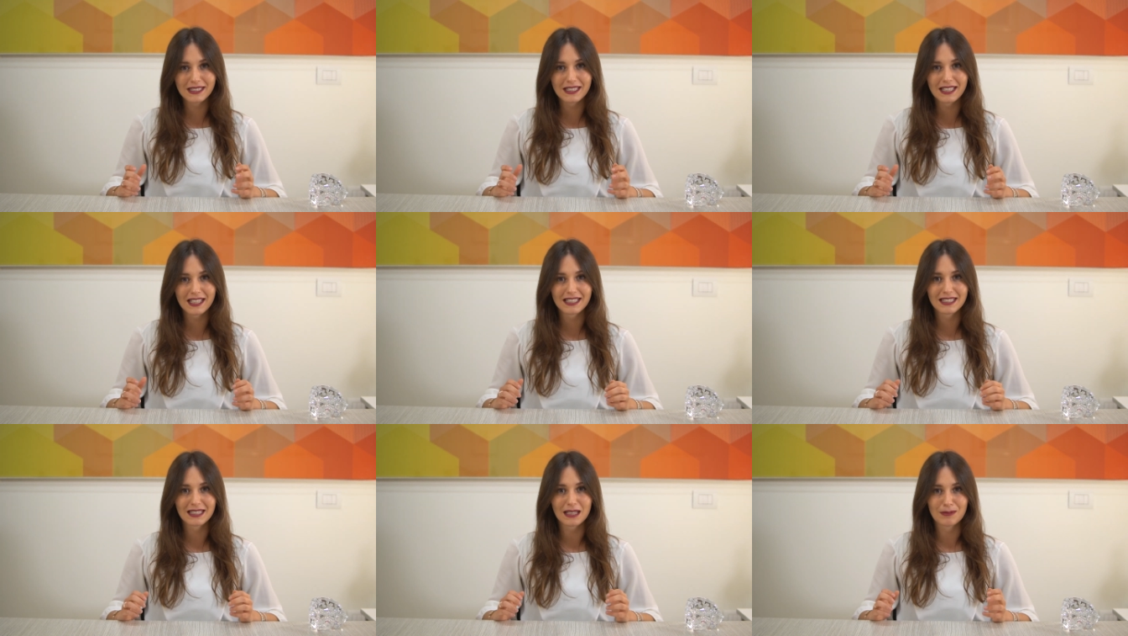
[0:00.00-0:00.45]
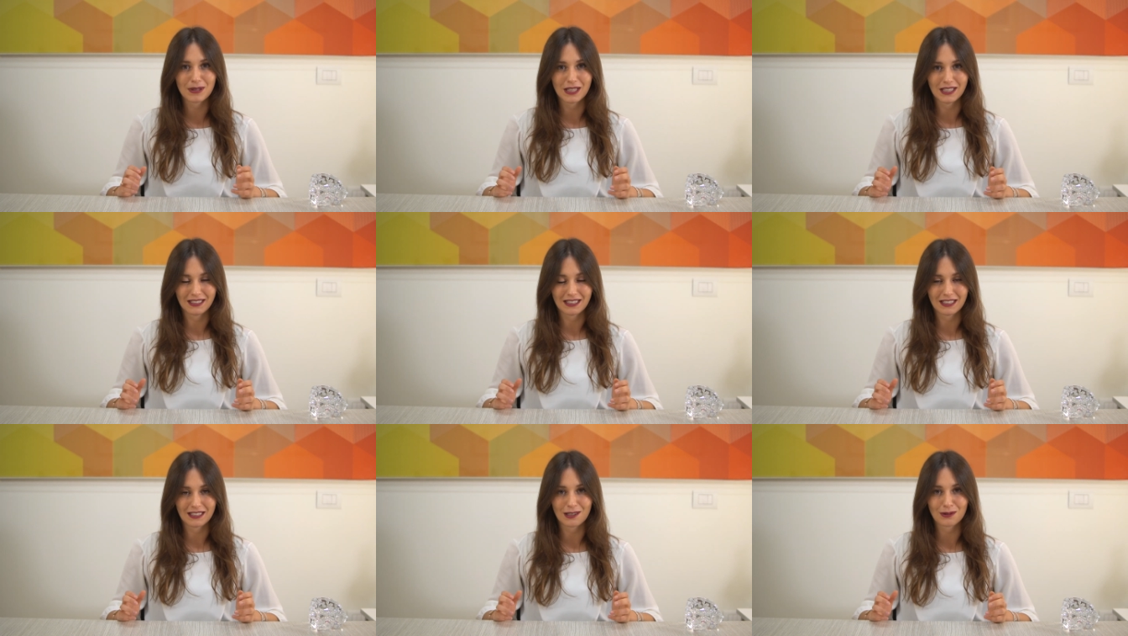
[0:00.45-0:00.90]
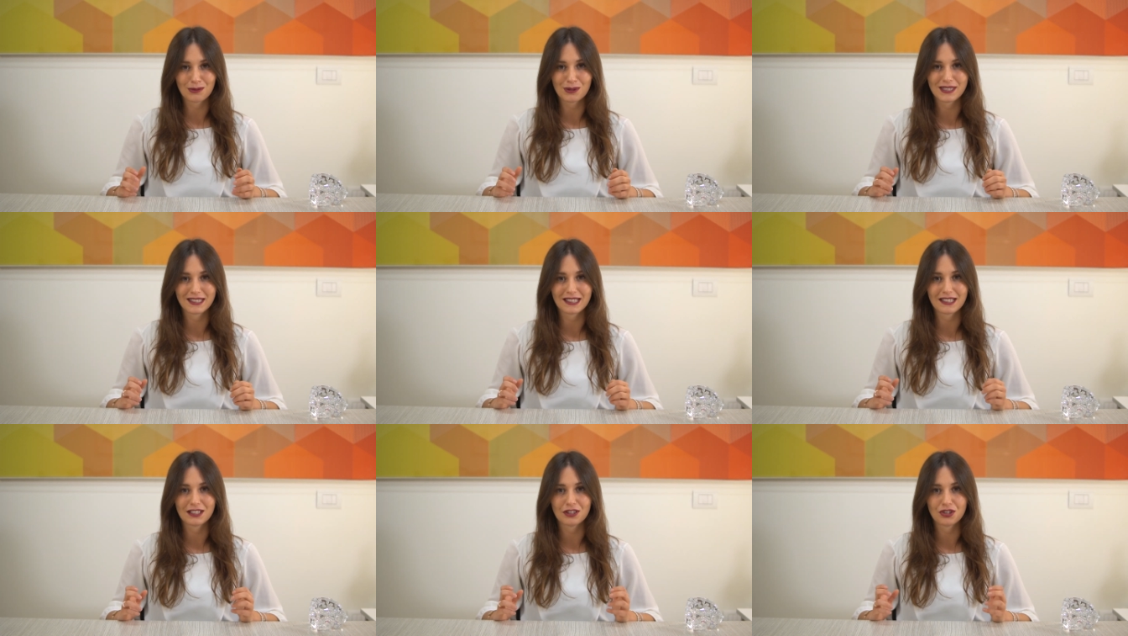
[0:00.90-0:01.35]
indirettamente da
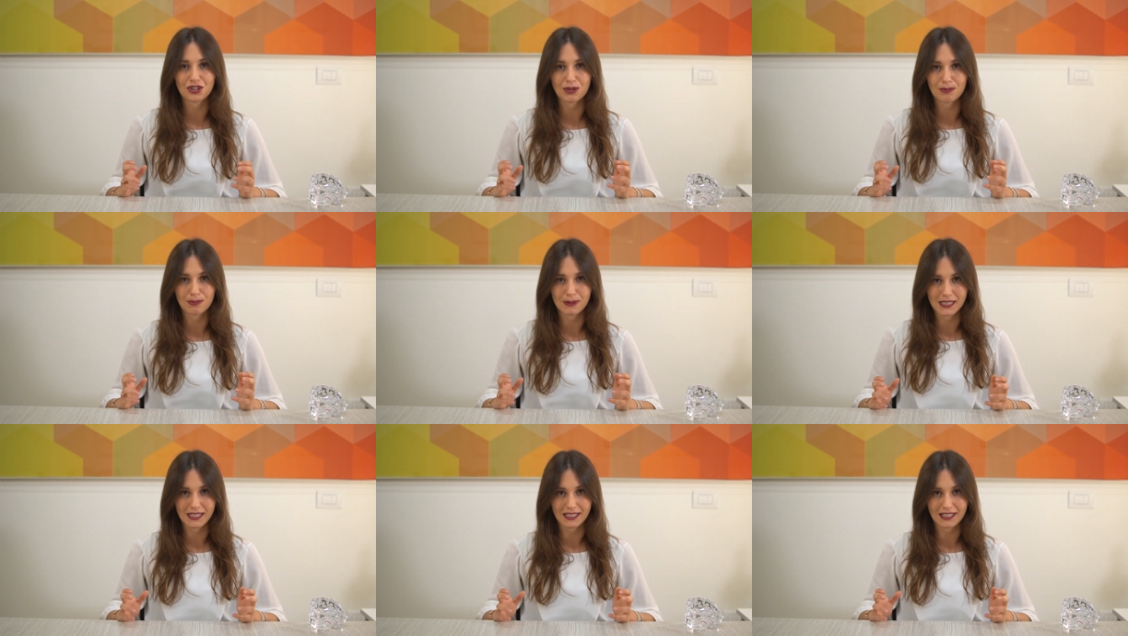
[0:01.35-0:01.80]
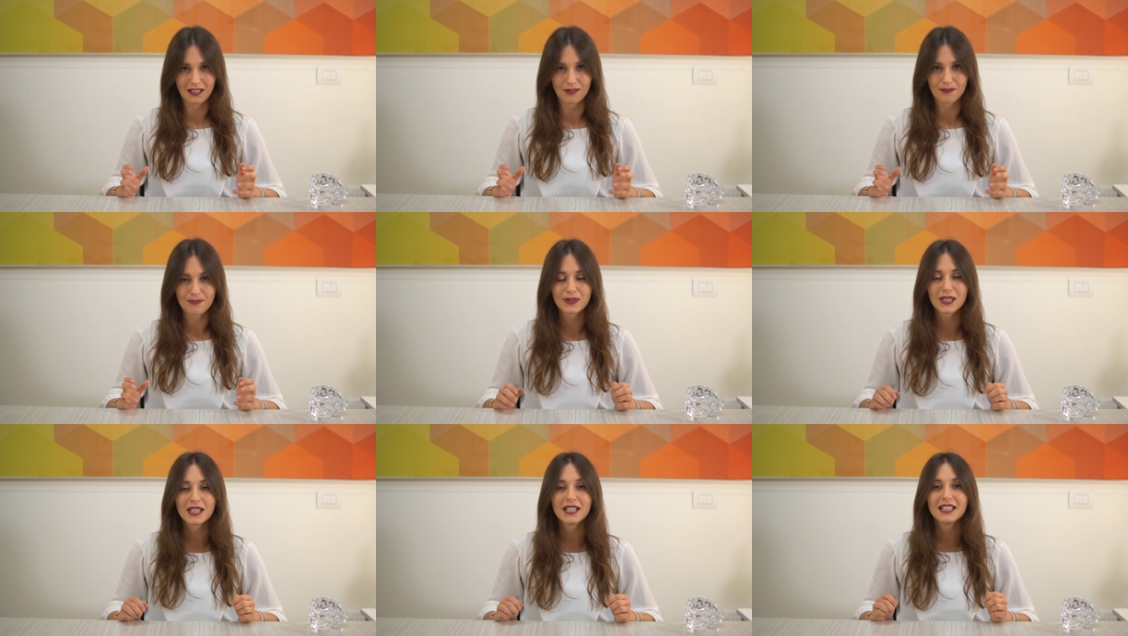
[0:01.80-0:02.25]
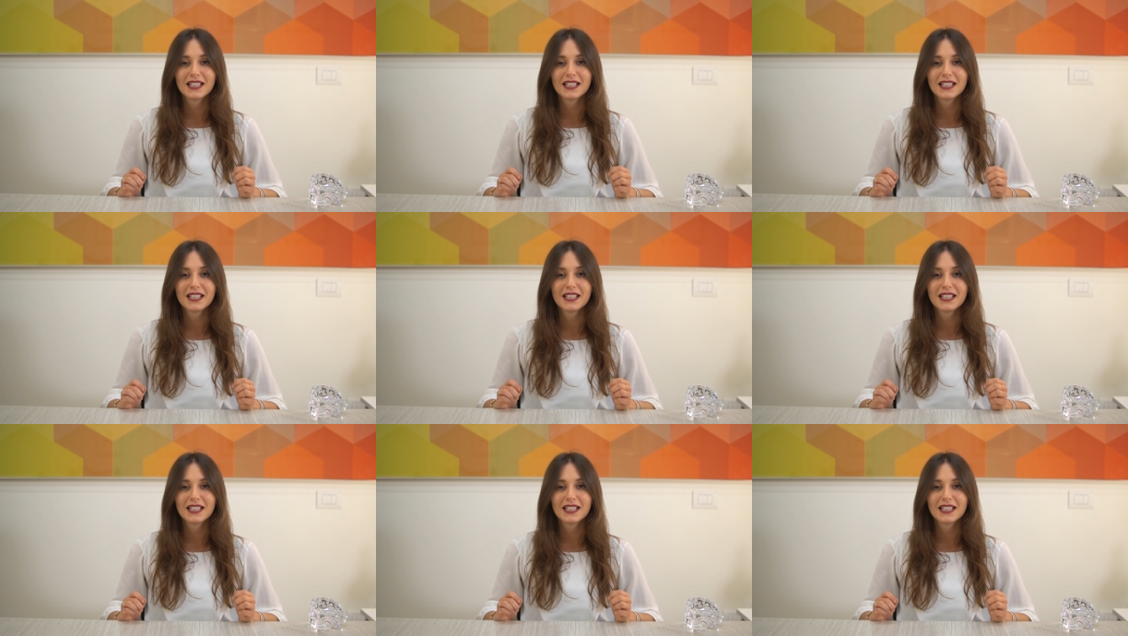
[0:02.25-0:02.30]
questa disciplina,